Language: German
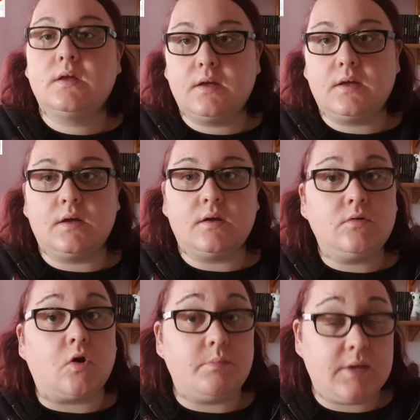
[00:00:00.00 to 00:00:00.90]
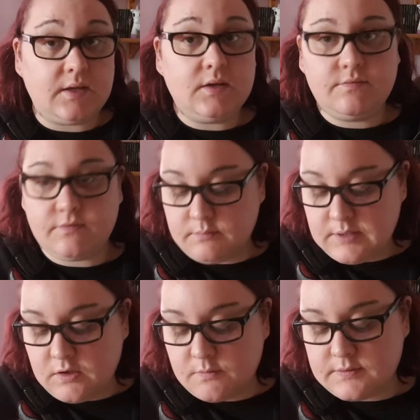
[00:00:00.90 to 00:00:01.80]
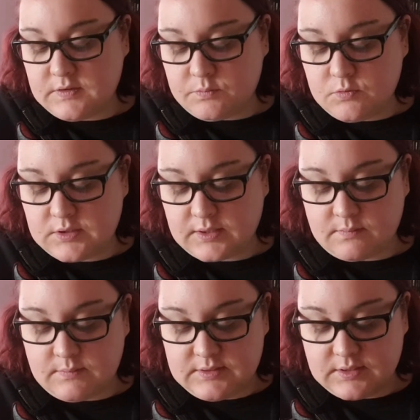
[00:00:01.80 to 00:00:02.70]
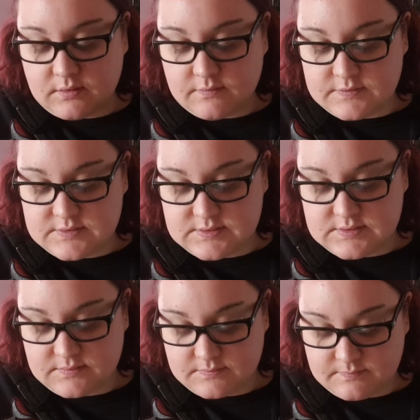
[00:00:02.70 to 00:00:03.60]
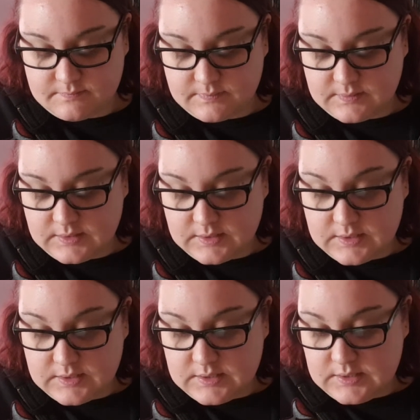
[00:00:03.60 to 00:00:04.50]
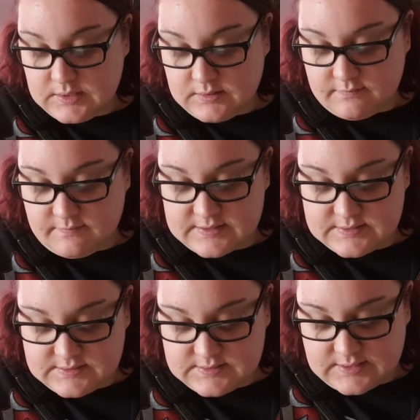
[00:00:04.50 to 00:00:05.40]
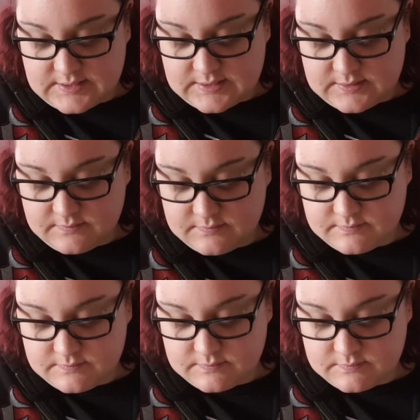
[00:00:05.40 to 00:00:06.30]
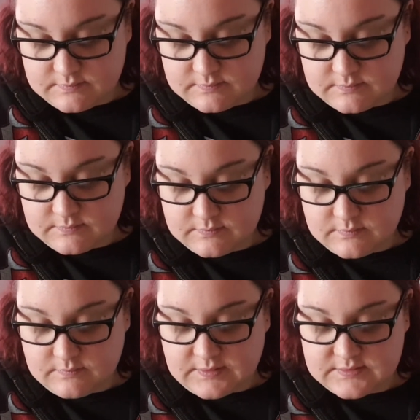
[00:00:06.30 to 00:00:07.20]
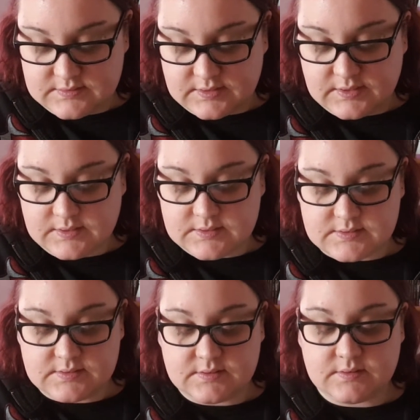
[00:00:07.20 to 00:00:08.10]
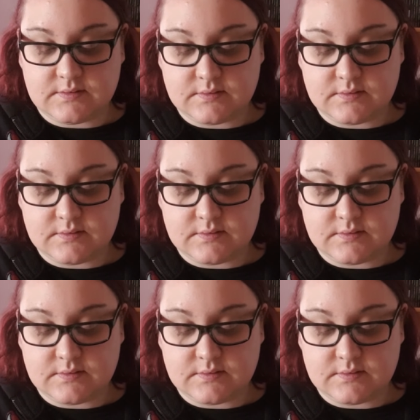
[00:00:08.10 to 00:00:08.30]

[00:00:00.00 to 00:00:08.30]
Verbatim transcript: äh, noch mehr informieren über die Bücher, damit ihr auch wisst, was da, was da alles,